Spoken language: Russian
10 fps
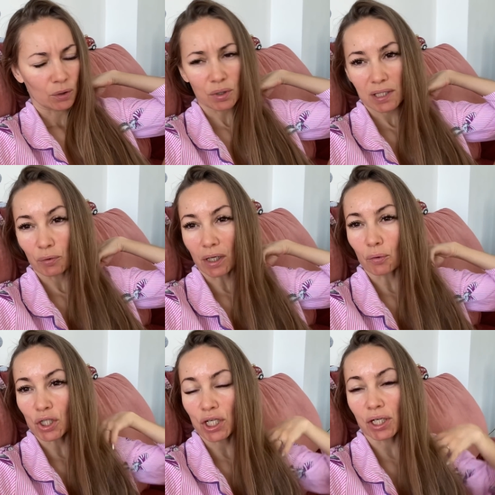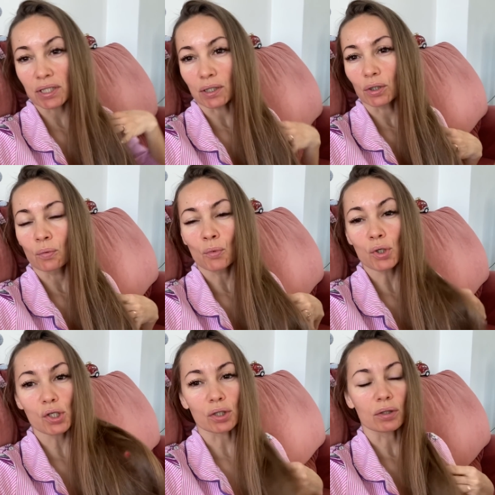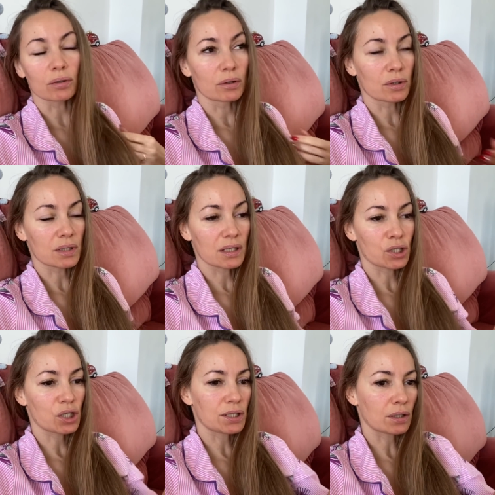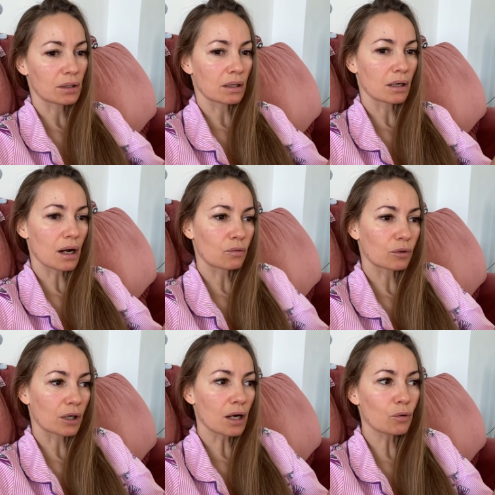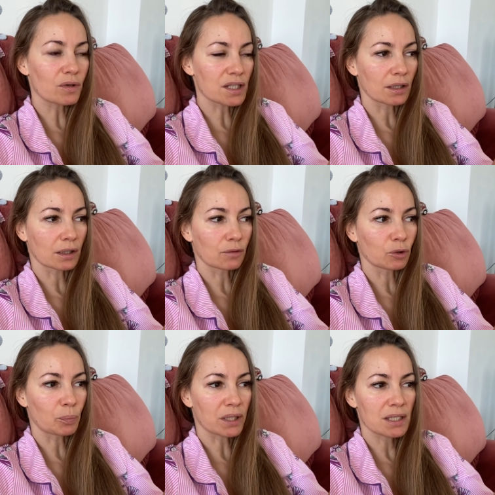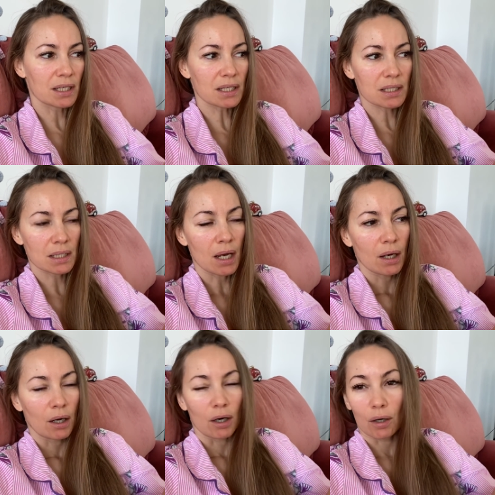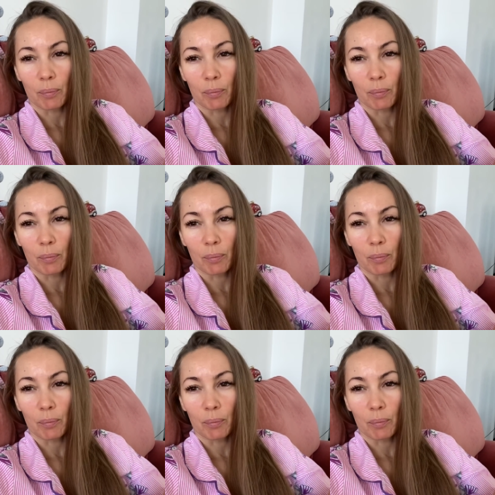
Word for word: но если вот так вот честно, кто может, э, скажите, как, как, как у вас этот вот процесс э,